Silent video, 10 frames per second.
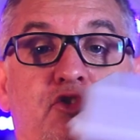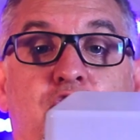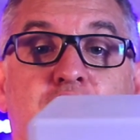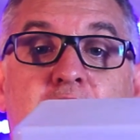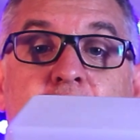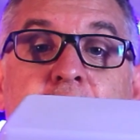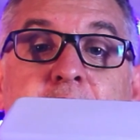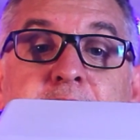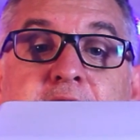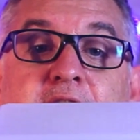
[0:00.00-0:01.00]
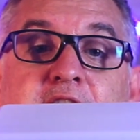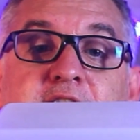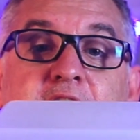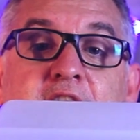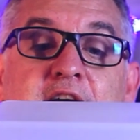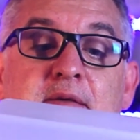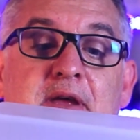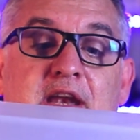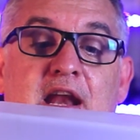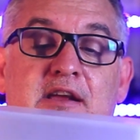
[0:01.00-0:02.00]
2. Viene en esta caja de
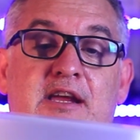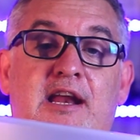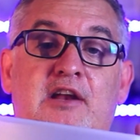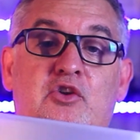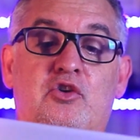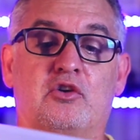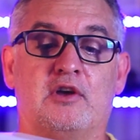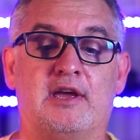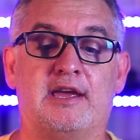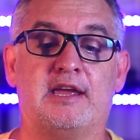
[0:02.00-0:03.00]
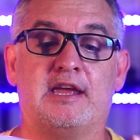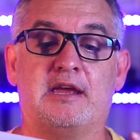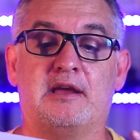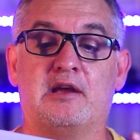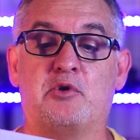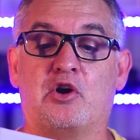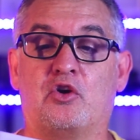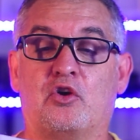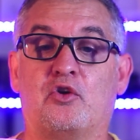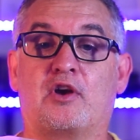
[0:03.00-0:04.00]
meclaquilato y
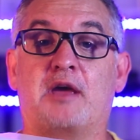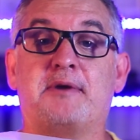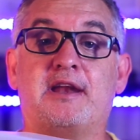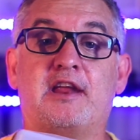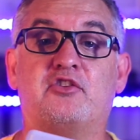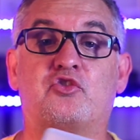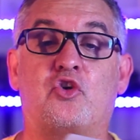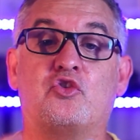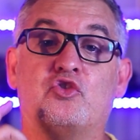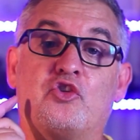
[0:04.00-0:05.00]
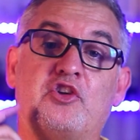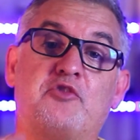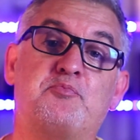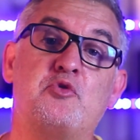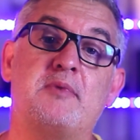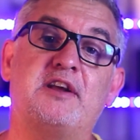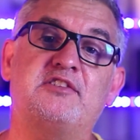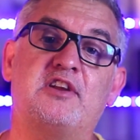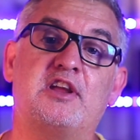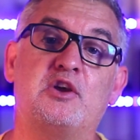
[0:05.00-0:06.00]
bueno, lo que viene son dos
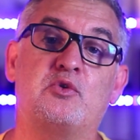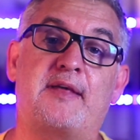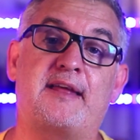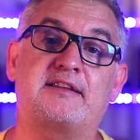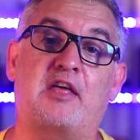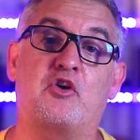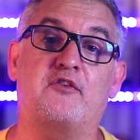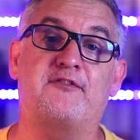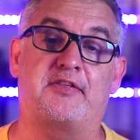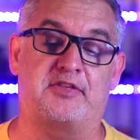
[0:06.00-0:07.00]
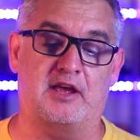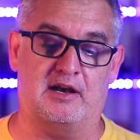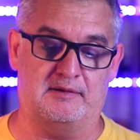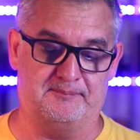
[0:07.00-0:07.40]
espumas y un adaptador facial.